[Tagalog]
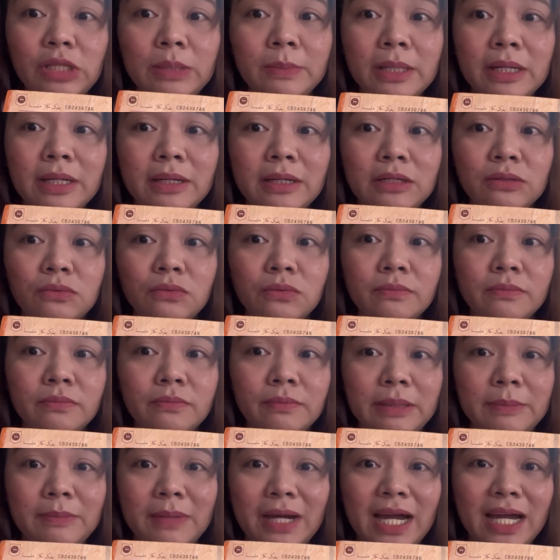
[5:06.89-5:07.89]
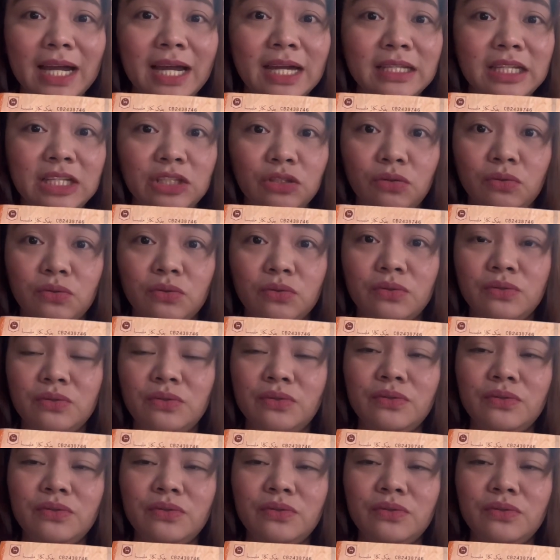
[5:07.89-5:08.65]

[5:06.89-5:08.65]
di ba, may mga ganito.